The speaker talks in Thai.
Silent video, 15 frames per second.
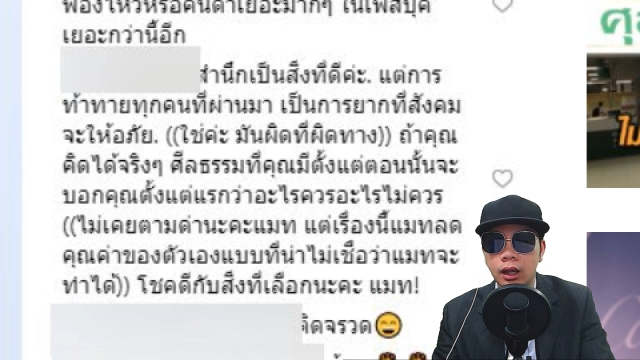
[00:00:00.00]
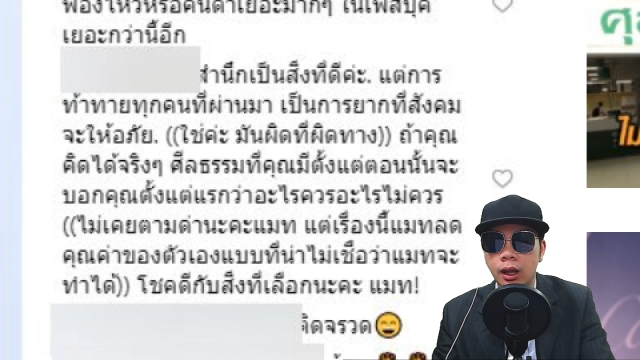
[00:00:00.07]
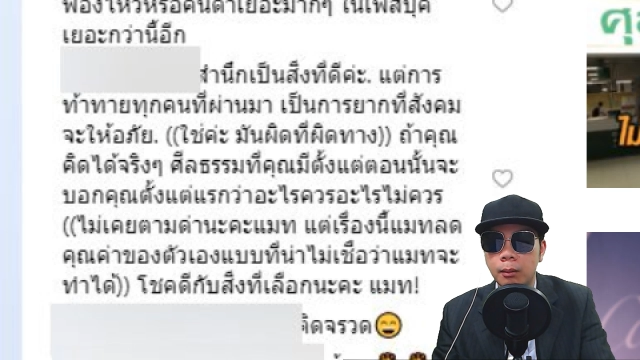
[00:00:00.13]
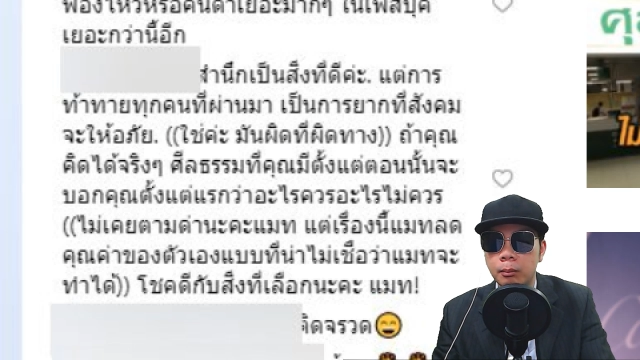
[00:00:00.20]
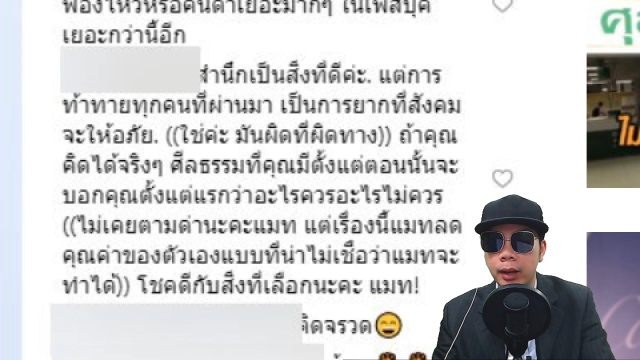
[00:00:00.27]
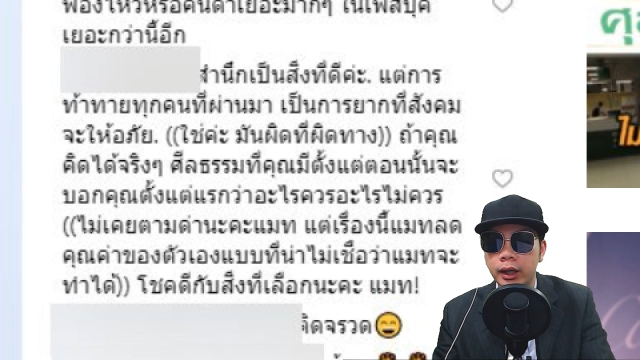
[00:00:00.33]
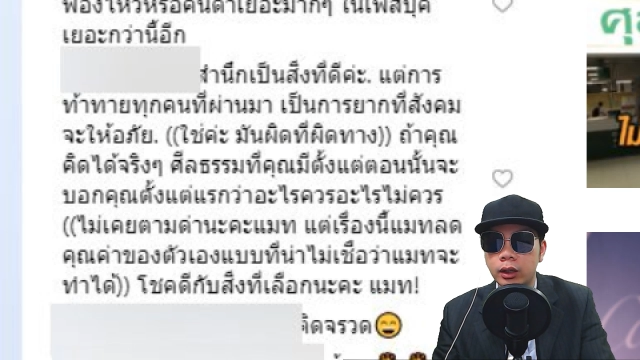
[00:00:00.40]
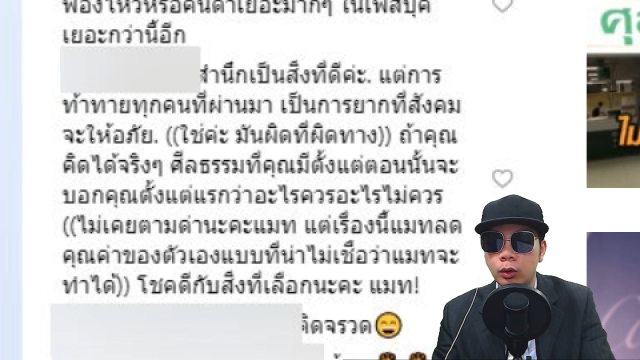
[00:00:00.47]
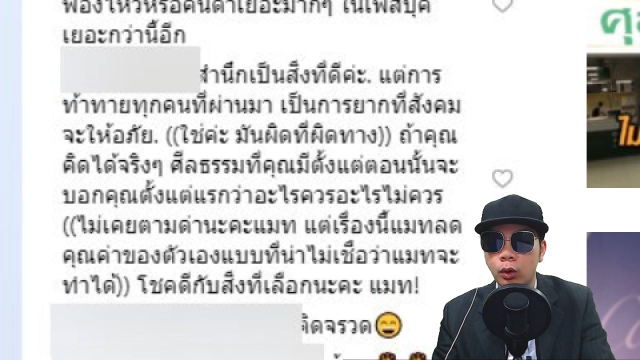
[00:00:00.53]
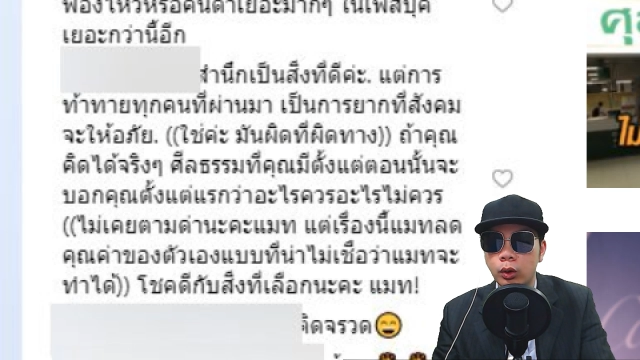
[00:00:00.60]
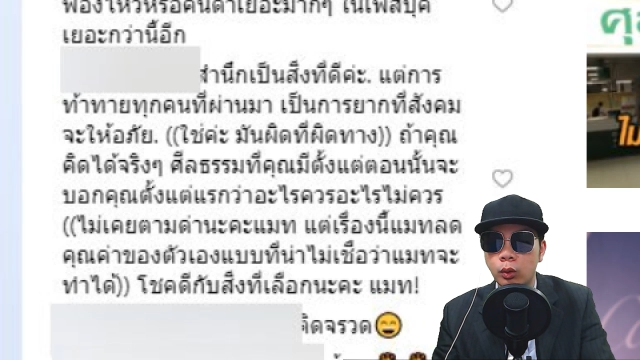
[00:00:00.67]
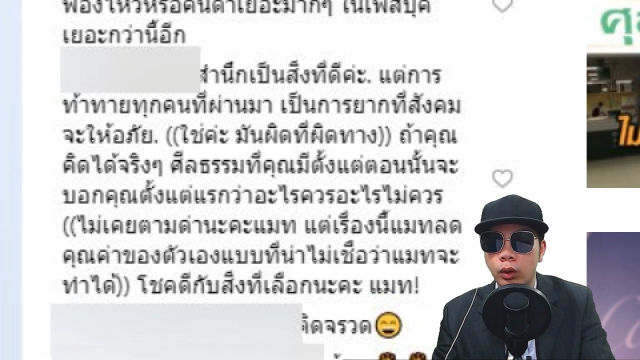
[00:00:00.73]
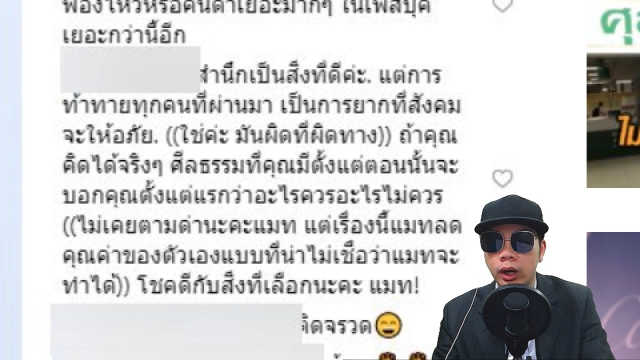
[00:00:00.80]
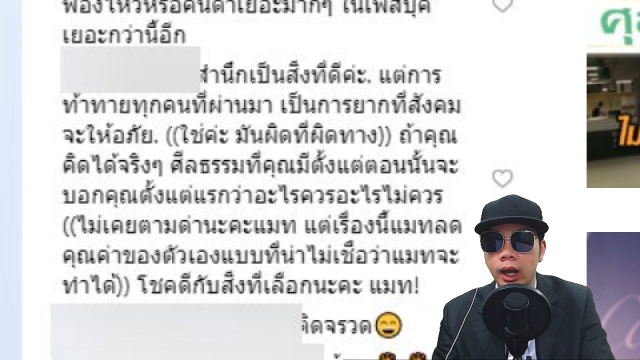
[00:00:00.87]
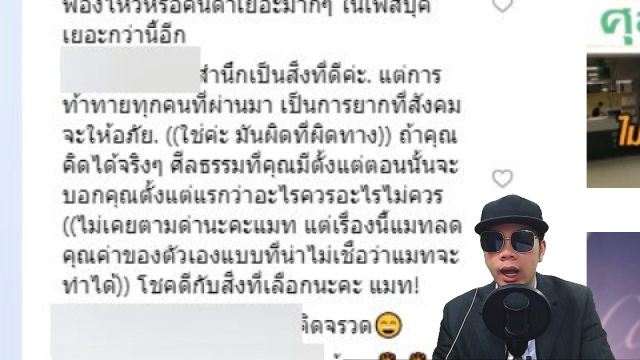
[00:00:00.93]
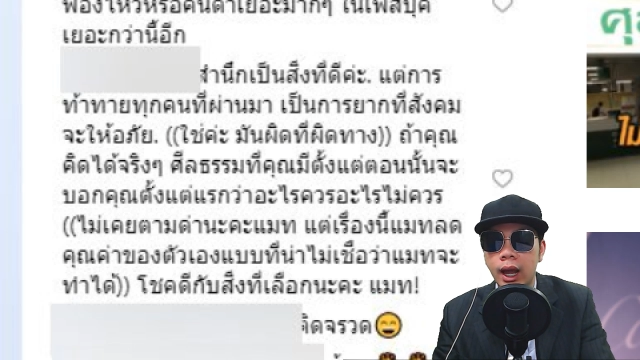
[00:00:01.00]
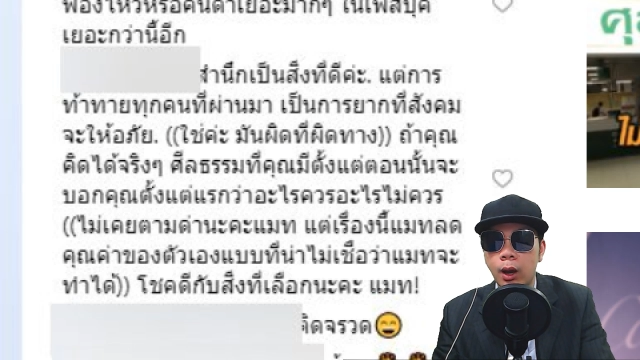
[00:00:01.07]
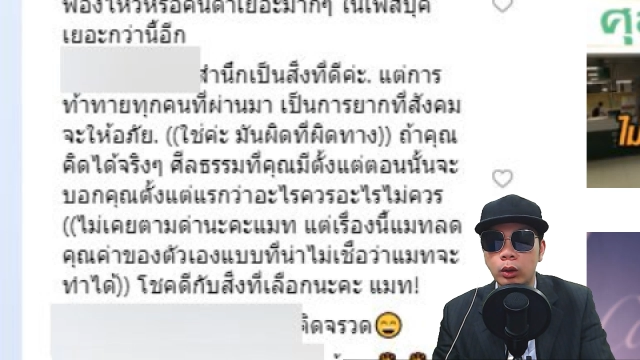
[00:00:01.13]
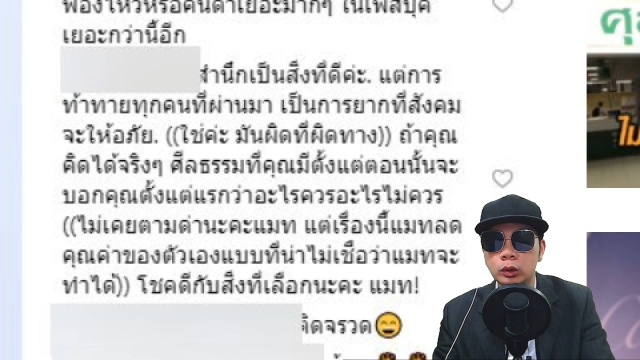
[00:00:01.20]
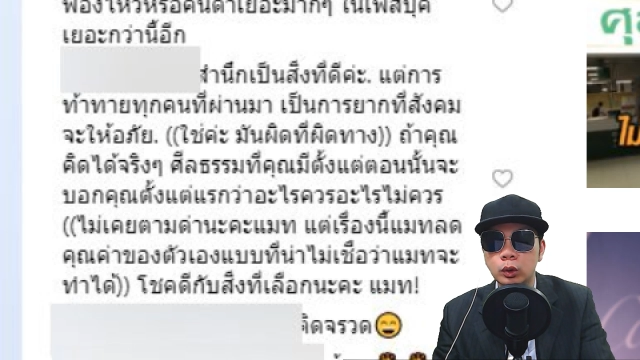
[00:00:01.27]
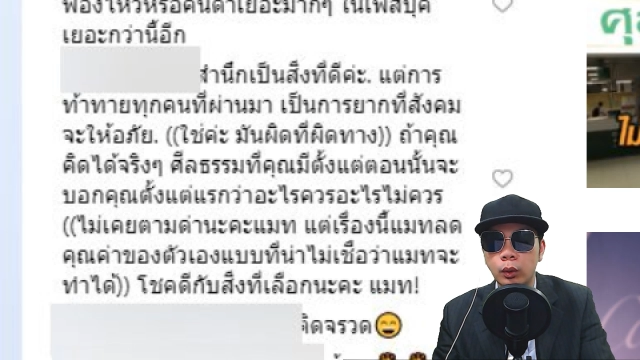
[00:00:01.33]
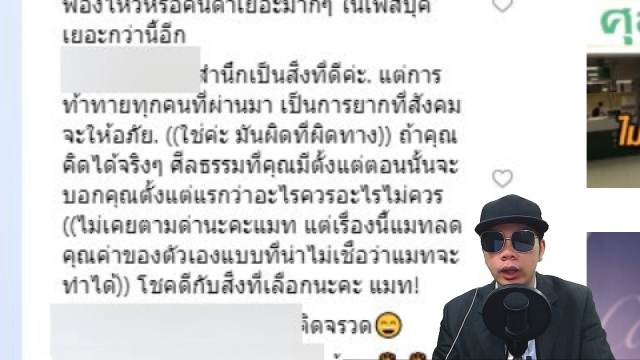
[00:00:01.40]
แมทลดคุณค่าของ
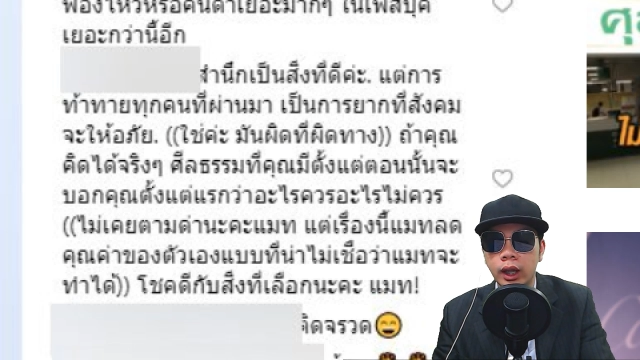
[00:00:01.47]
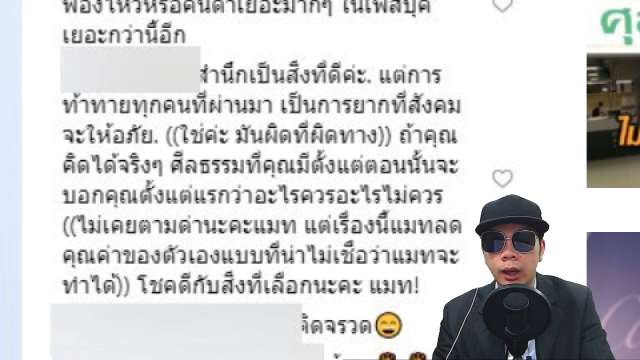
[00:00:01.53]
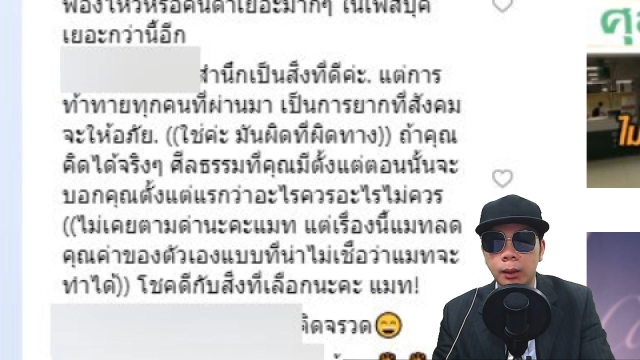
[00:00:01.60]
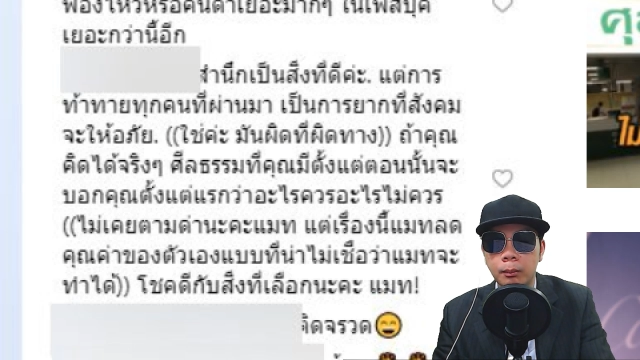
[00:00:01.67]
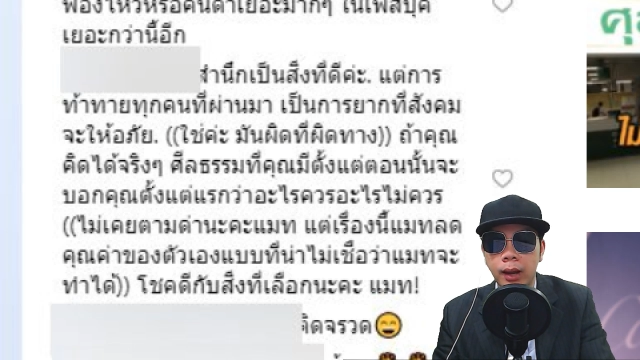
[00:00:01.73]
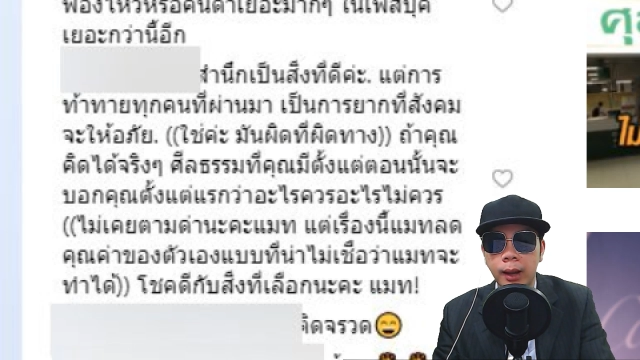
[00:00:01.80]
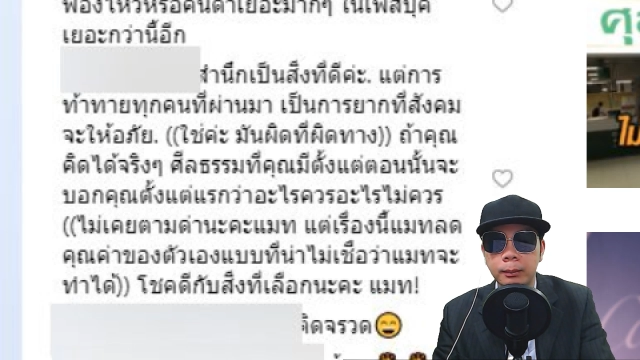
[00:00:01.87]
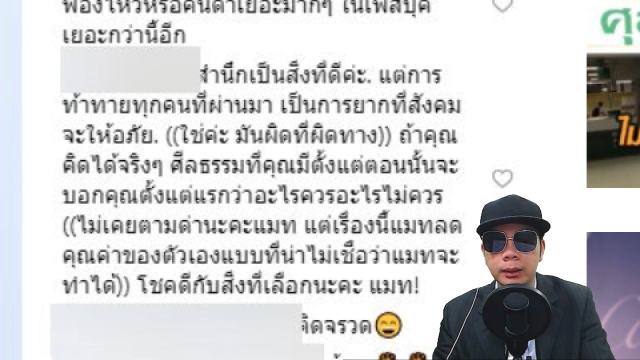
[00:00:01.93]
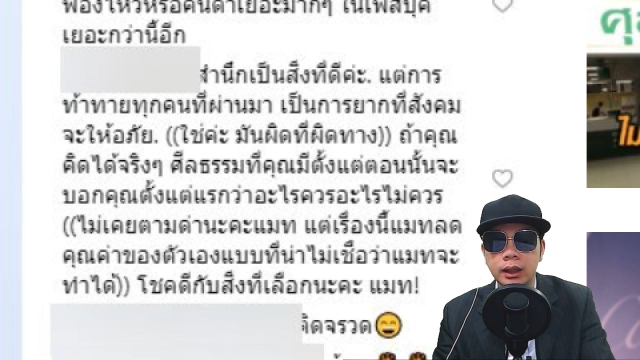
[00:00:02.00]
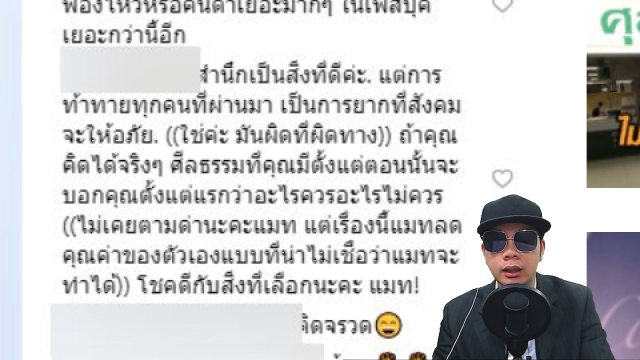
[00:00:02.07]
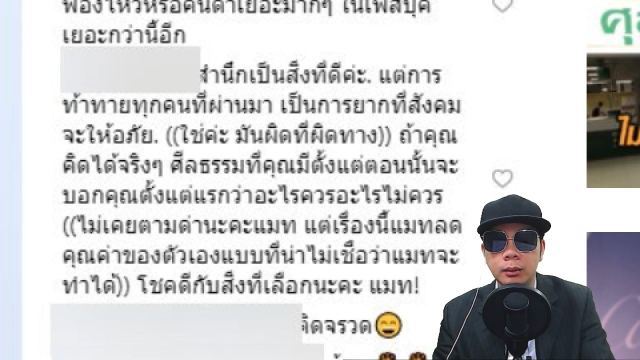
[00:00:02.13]
ตัวเองแบบที่